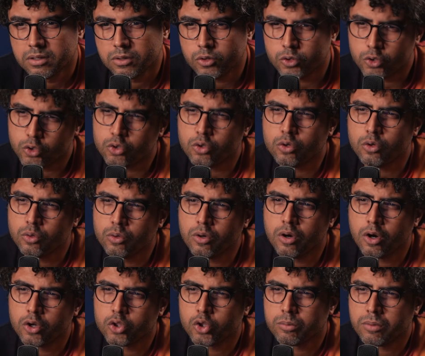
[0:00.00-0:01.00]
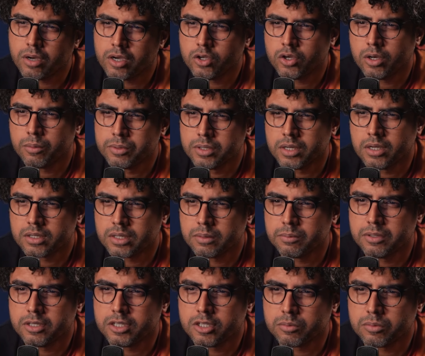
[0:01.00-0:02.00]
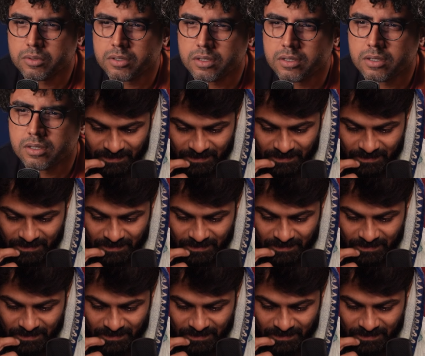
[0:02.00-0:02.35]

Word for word: कुछ तो हुआ होगा तुम्हारे अबरार के बीच में